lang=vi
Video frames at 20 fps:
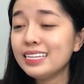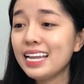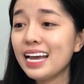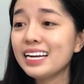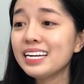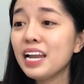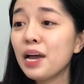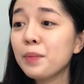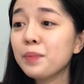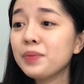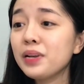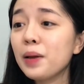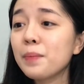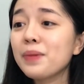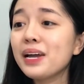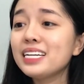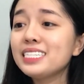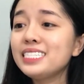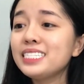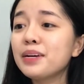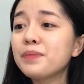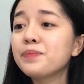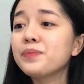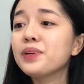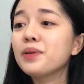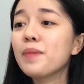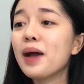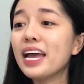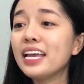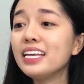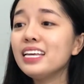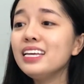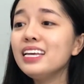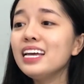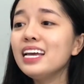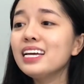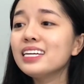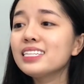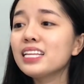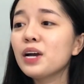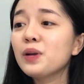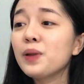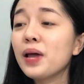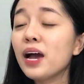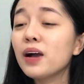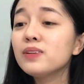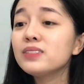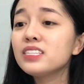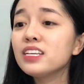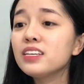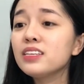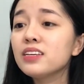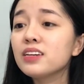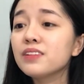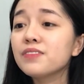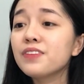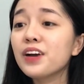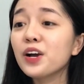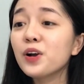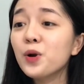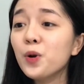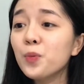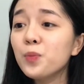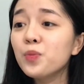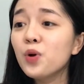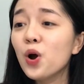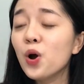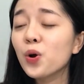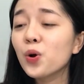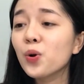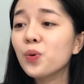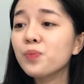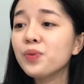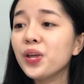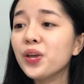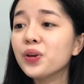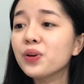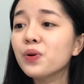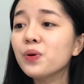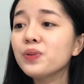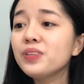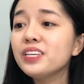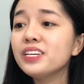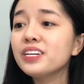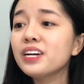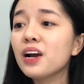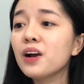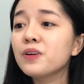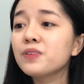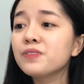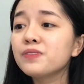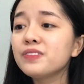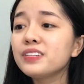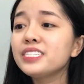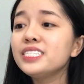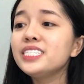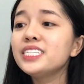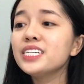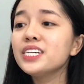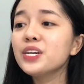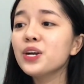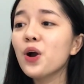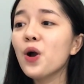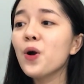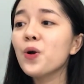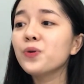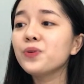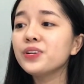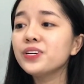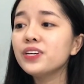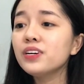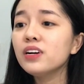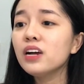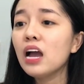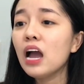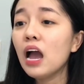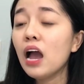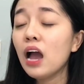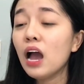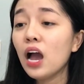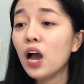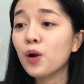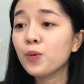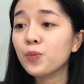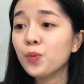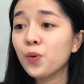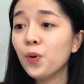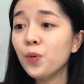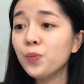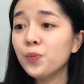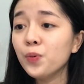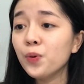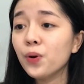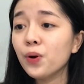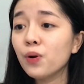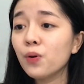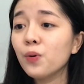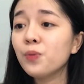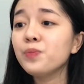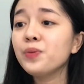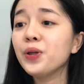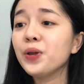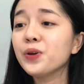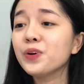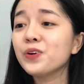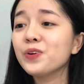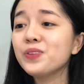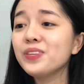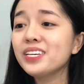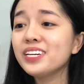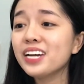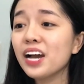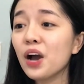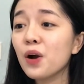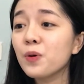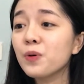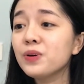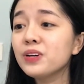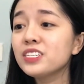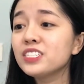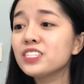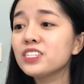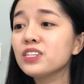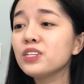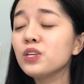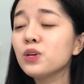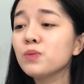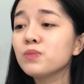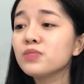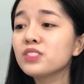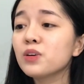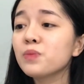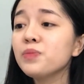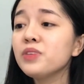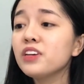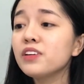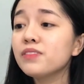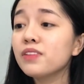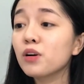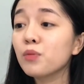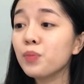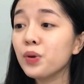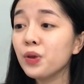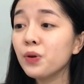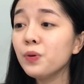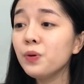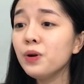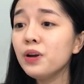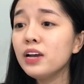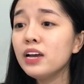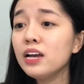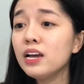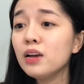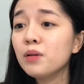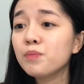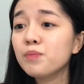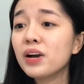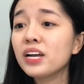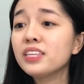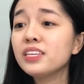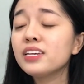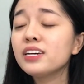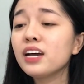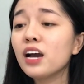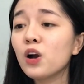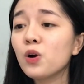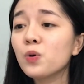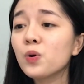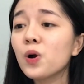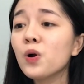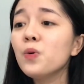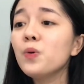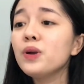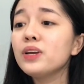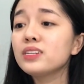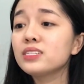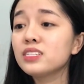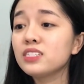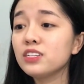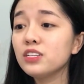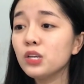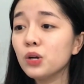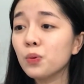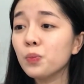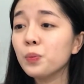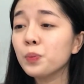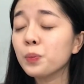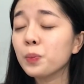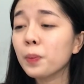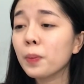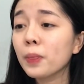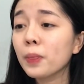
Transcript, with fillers: Tháng 5 năm 217, Tào Tháo xây dựng phán cung, cung điện của chư hầu phía trước có hồ nước, học cung, cung điện của chư hầu sử dụng giống như văn miếu mà chư hầu có quyền sử dụng.